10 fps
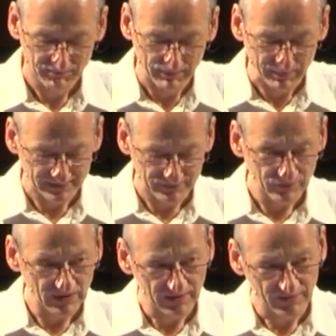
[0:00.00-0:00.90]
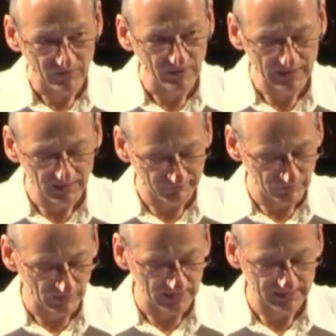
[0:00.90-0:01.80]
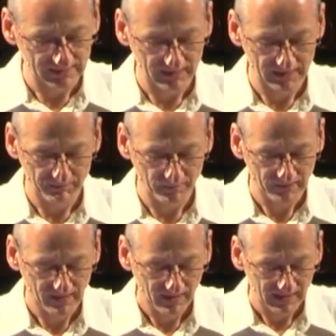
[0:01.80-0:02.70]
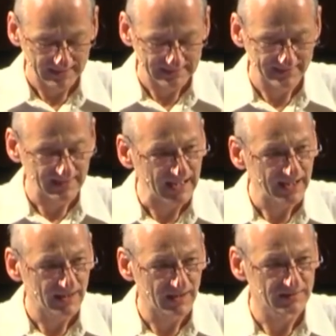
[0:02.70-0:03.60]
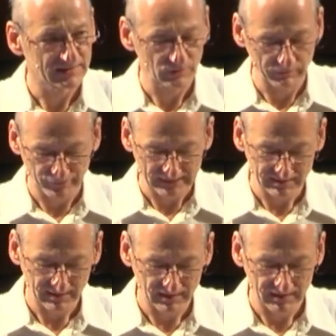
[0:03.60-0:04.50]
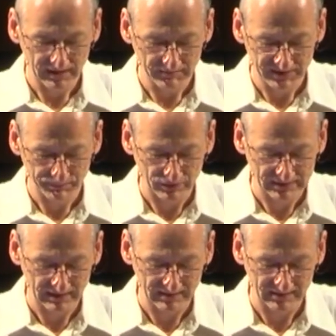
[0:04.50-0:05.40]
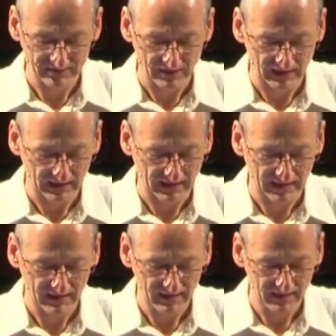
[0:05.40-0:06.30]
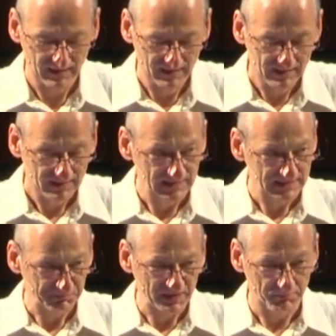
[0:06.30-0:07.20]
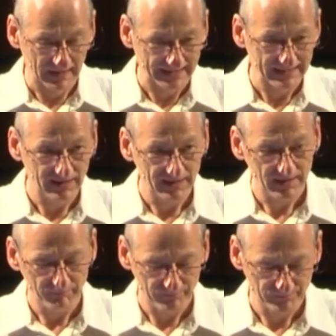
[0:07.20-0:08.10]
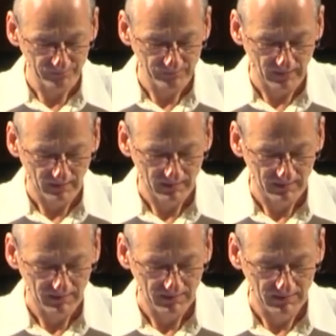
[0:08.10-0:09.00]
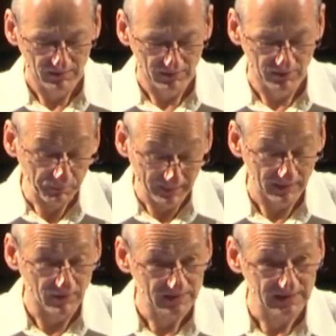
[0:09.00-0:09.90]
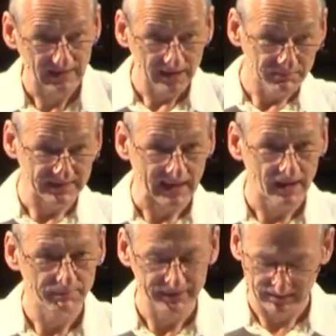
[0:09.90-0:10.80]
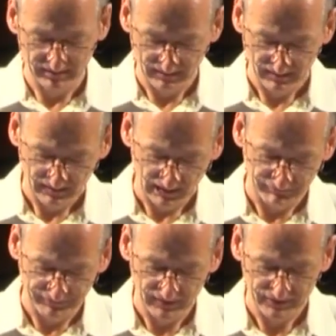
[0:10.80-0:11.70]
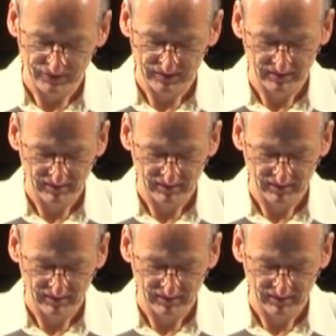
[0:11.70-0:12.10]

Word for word: mein persönliches und individuelles Leben als Teil eines umfassenderen Lebensprozesses zu erkennen, ließ mich mein Leben und mehr noch das Leben selbst erforschen.